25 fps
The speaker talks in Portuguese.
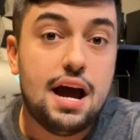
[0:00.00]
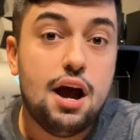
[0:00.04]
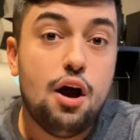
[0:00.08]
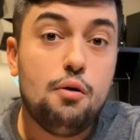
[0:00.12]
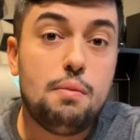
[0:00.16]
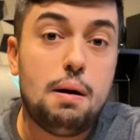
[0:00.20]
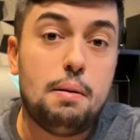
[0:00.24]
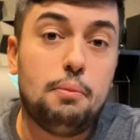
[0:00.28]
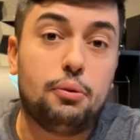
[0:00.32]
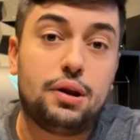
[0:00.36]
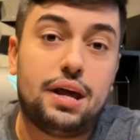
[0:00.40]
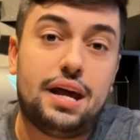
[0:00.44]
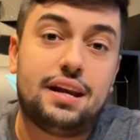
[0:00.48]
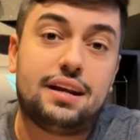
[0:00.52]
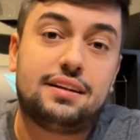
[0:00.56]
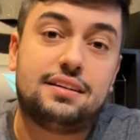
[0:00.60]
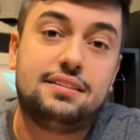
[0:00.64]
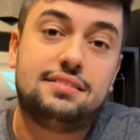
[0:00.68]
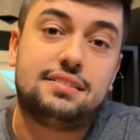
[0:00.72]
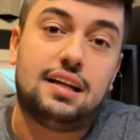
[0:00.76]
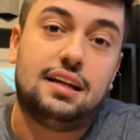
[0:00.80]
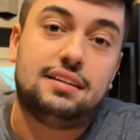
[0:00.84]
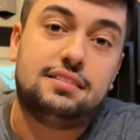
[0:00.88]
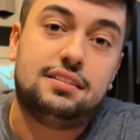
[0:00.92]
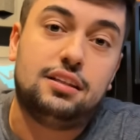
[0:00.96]
uma mulher que
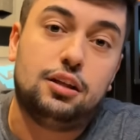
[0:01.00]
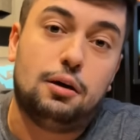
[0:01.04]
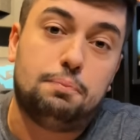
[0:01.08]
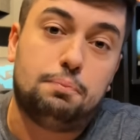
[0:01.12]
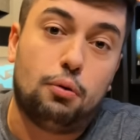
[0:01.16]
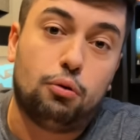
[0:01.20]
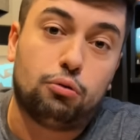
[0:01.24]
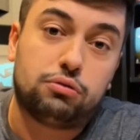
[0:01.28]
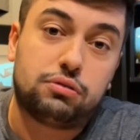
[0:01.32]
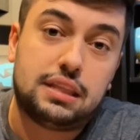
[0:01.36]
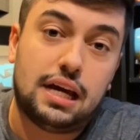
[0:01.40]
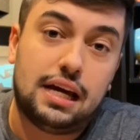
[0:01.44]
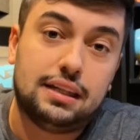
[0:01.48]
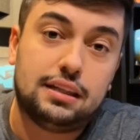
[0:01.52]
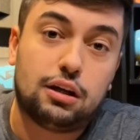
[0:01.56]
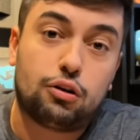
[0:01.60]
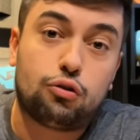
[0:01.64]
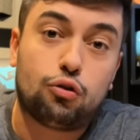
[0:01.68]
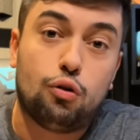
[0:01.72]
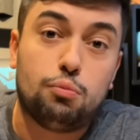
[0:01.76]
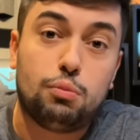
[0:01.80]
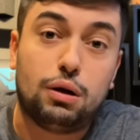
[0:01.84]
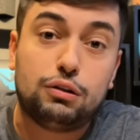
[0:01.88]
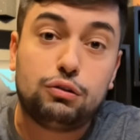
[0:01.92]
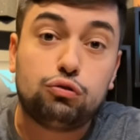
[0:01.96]
está sendo apontada
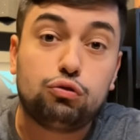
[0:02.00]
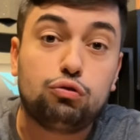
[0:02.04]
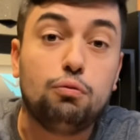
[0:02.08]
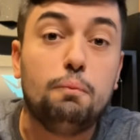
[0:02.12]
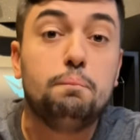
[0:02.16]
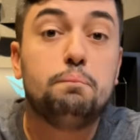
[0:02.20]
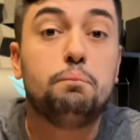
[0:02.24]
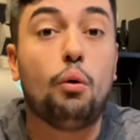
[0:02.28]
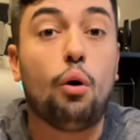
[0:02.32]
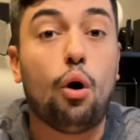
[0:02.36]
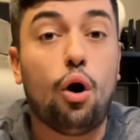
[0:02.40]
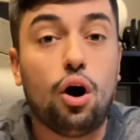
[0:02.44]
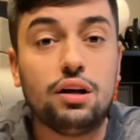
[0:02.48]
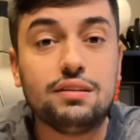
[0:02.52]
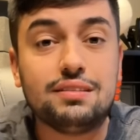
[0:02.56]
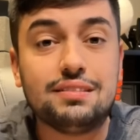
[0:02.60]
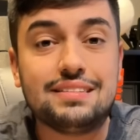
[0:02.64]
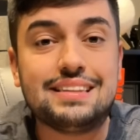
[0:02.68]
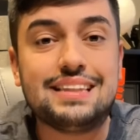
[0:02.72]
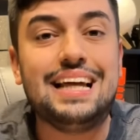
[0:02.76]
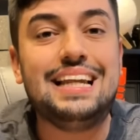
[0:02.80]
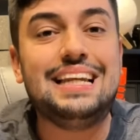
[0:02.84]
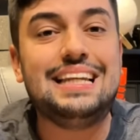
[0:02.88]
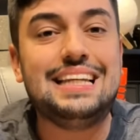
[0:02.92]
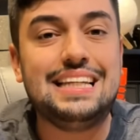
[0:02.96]
como a
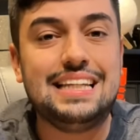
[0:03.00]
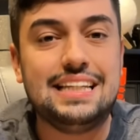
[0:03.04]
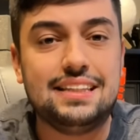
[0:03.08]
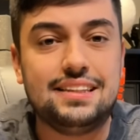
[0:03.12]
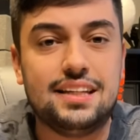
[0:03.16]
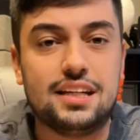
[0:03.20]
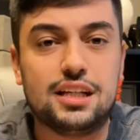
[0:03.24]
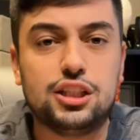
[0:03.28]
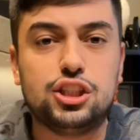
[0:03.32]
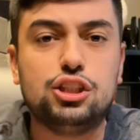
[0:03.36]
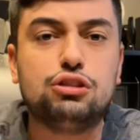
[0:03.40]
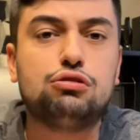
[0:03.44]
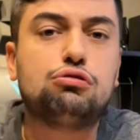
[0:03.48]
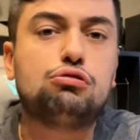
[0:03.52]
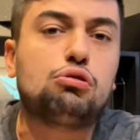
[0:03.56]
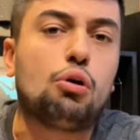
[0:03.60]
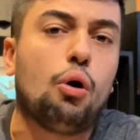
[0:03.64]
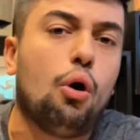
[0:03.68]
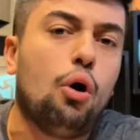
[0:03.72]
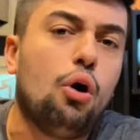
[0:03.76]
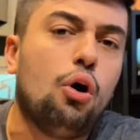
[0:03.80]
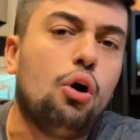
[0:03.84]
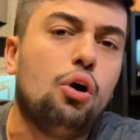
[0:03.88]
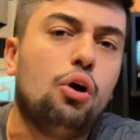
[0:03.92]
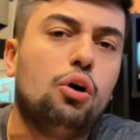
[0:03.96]
suposta líder de
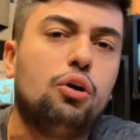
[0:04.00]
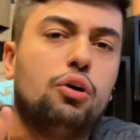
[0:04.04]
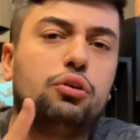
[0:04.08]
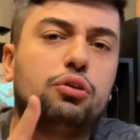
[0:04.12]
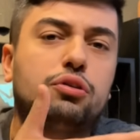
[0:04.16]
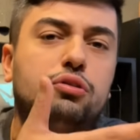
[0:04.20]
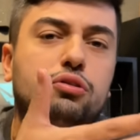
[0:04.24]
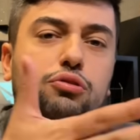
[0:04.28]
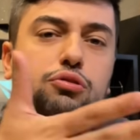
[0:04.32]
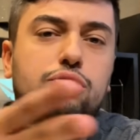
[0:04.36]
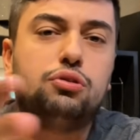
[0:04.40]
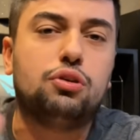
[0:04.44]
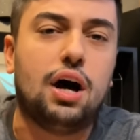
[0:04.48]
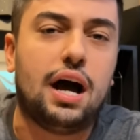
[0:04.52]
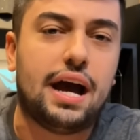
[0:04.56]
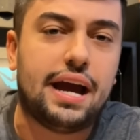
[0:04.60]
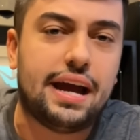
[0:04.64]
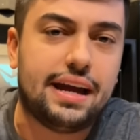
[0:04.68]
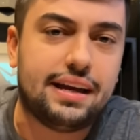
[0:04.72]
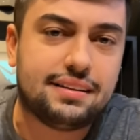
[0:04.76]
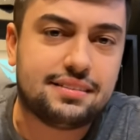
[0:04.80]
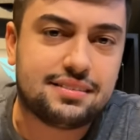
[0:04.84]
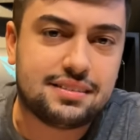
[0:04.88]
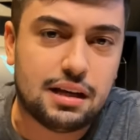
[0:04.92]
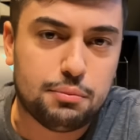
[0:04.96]
toda
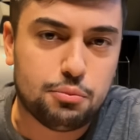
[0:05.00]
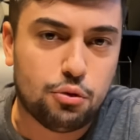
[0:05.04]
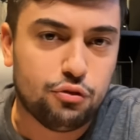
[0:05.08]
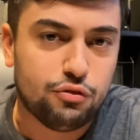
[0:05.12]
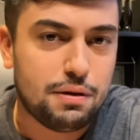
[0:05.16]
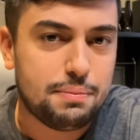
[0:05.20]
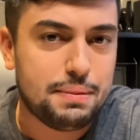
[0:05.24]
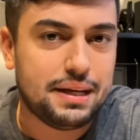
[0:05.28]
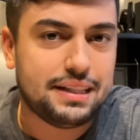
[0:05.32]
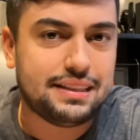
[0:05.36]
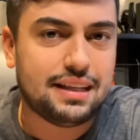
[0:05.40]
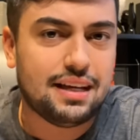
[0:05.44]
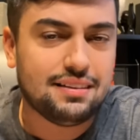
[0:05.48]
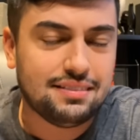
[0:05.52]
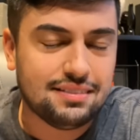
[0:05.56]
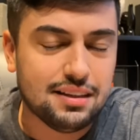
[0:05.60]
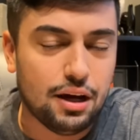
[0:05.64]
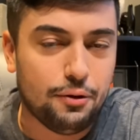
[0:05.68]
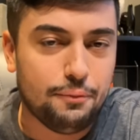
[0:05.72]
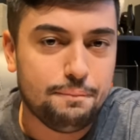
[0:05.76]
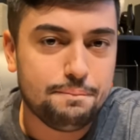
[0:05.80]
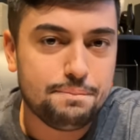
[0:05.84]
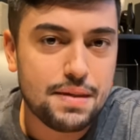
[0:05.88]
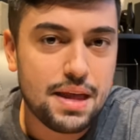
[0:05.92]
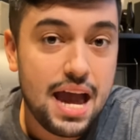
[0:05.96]
essa
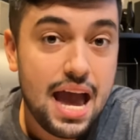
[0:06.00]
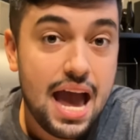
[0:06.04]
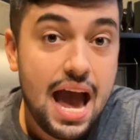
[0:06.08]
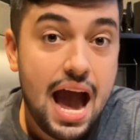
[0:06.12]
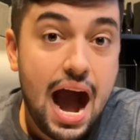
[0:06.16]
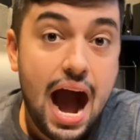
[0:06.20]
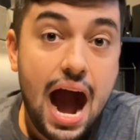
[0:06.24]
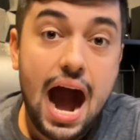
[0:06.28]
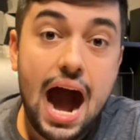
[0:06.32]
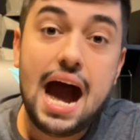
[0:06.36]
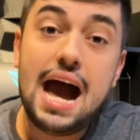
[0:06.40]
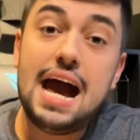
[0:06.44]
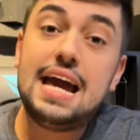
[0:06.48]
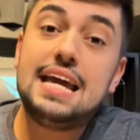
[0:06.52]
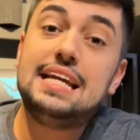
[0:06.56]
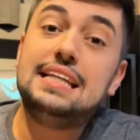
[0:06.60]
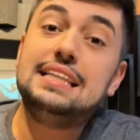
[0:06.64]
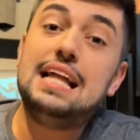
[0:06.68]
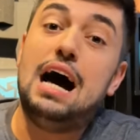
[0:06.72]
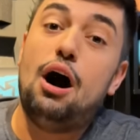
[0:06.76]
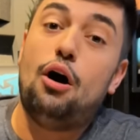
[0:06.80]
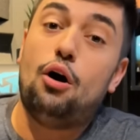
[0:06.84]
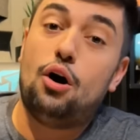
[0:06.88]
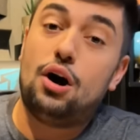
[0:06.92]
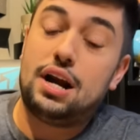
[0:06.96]
movimentação. Aí
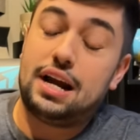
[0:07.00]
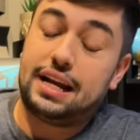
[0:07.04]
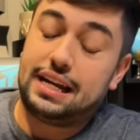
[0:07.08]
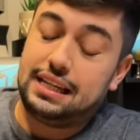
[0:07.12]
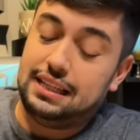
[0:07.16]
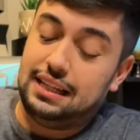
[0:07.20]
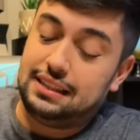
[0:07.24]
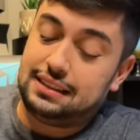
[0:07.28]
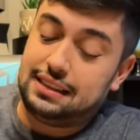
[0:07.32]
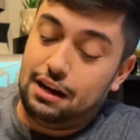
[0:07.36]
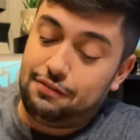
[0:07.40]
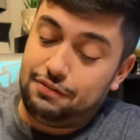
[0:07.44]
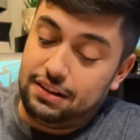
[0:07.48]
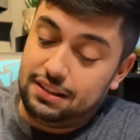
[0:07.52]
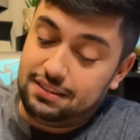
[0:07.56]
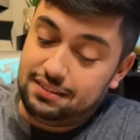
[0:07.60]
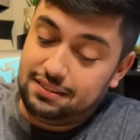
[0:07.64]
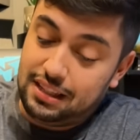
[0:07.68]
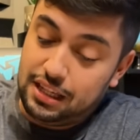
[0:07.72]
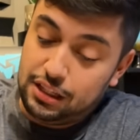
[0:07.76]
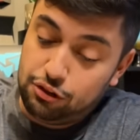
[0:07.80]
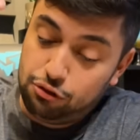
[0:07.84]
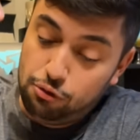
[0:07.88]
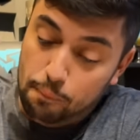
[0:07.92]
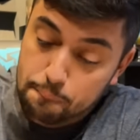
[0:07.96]
na hora que ela estava
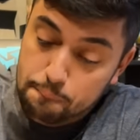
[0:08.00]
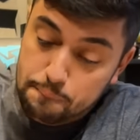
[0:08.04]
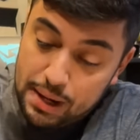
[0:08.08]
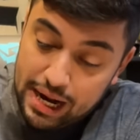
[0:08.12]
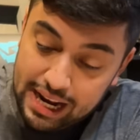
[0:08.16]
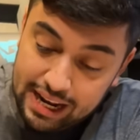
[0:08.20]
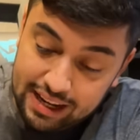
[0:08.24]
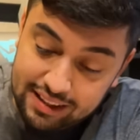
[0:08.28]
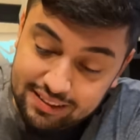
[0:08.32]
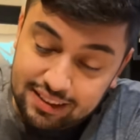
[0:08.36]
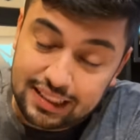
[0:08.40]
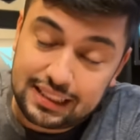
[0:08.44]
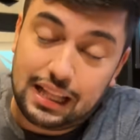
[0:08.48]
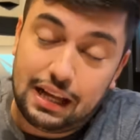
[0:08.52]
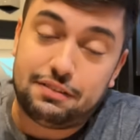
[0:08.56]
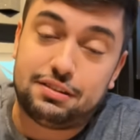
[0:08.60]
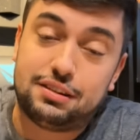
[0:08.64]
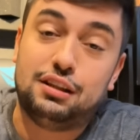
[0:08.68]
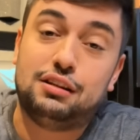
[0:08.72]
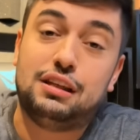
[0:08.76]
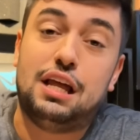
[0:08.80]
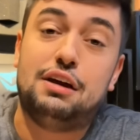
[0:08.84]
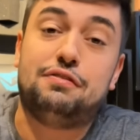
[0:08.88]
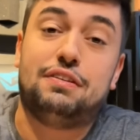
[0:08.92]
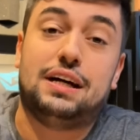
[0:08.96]
sendo presa, que estava
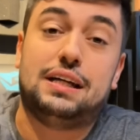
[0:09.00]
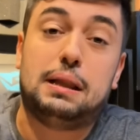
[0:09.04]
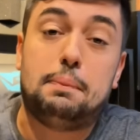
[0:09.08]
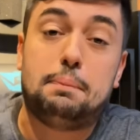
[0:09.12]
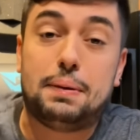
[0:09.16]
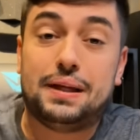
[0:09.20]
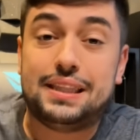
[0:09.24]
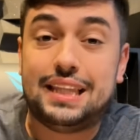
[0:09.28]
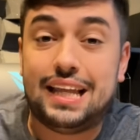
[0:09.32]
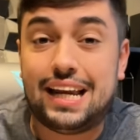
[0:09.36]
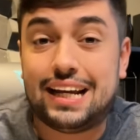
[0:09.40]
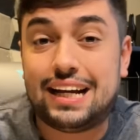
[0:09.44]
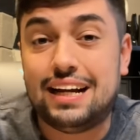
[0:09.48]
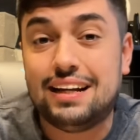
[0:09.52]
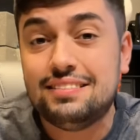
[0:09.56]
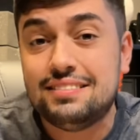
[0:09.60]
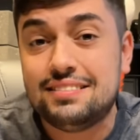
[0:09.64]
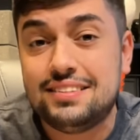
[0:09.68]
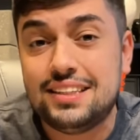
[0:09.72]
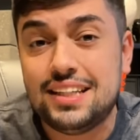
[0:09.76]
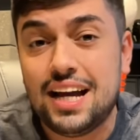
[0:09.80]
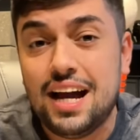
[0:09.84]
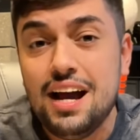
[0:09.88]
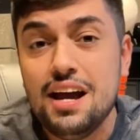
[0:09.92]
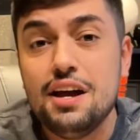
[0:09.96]
sendo levada para
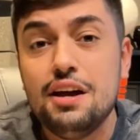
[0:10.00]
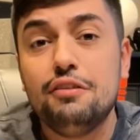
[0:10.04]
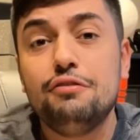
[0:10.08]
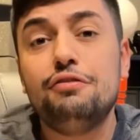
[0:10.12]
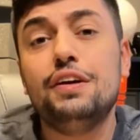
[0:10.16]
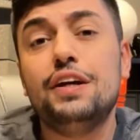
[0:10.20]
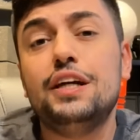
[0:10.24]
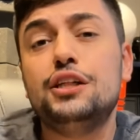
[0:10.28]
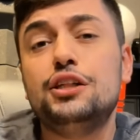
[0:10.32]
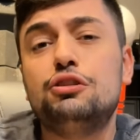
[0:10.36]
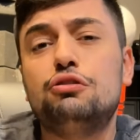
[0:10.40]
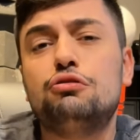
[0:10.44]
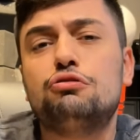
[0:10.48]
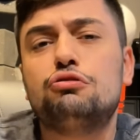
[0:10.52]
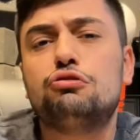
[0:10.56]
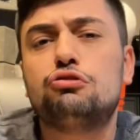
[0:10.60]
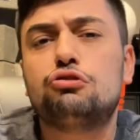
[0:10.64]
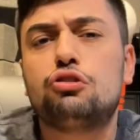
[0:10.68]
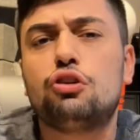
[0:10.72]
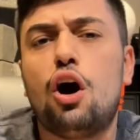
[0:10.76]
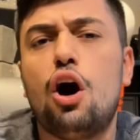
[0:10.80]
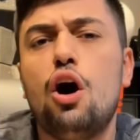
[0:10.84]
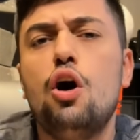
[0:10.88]
delegacia, vejam só